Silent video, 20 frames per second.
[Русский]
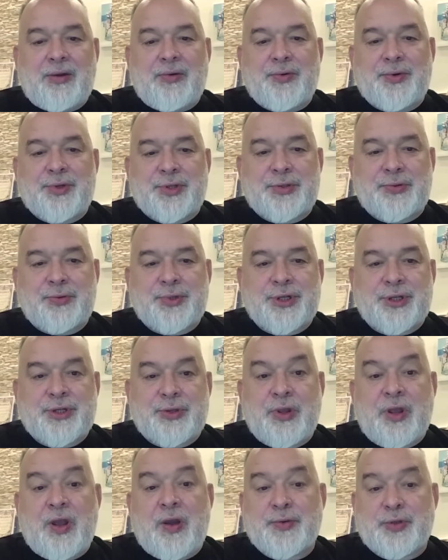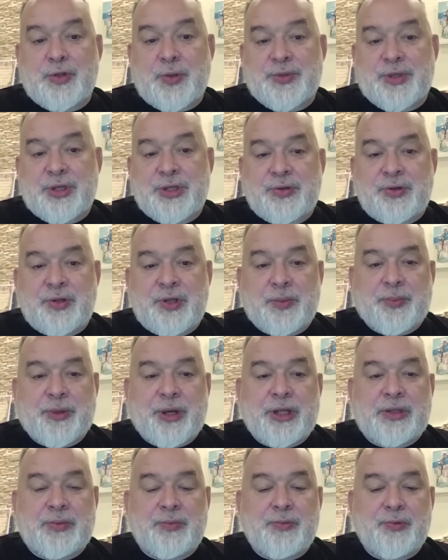Ужас, ужас. Но ну, я вам, собственно, сегодня
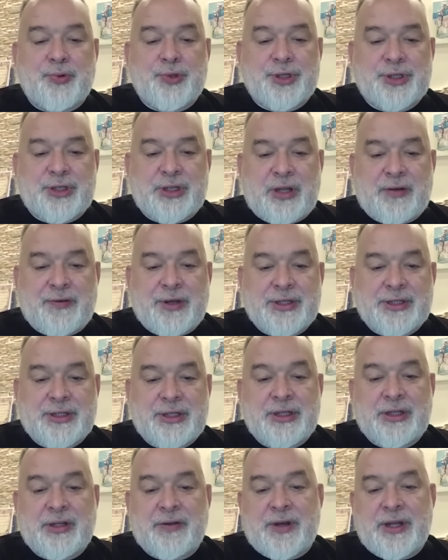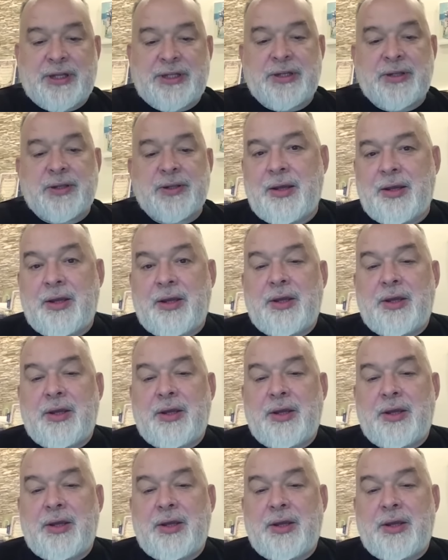поэтому ужаса на вас и наводил.